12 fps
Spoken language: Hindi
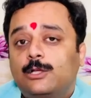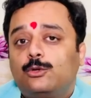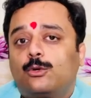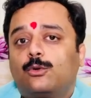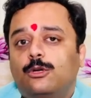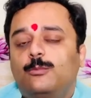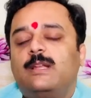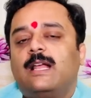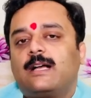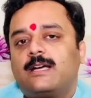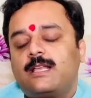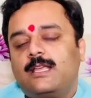तो कुल
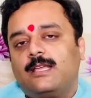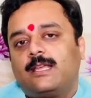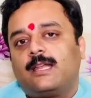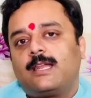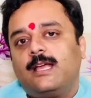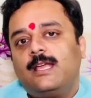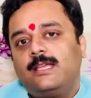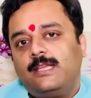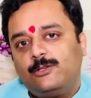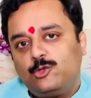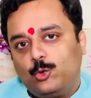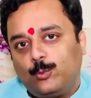मिलाकर के कहना है कि
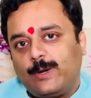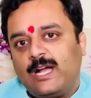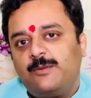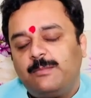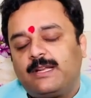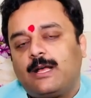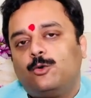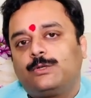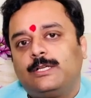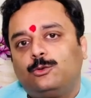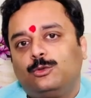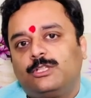ये जो उपाय मैं राहु
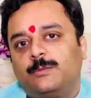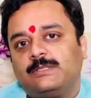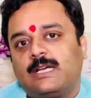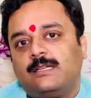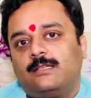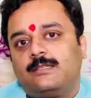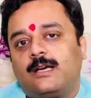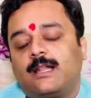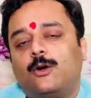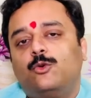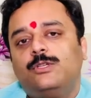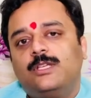केतु के बताने जा
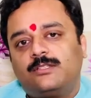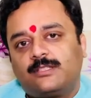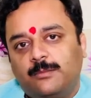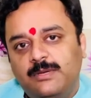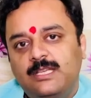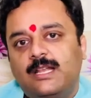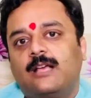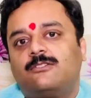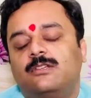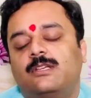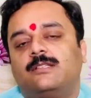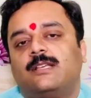रहा हूँ ये सभी
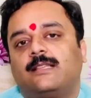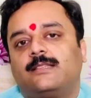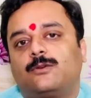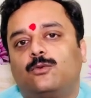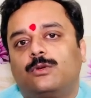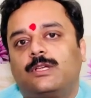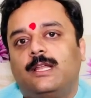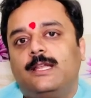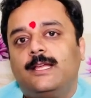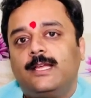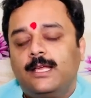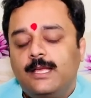राशि के जातकों के
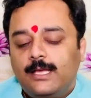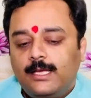लिए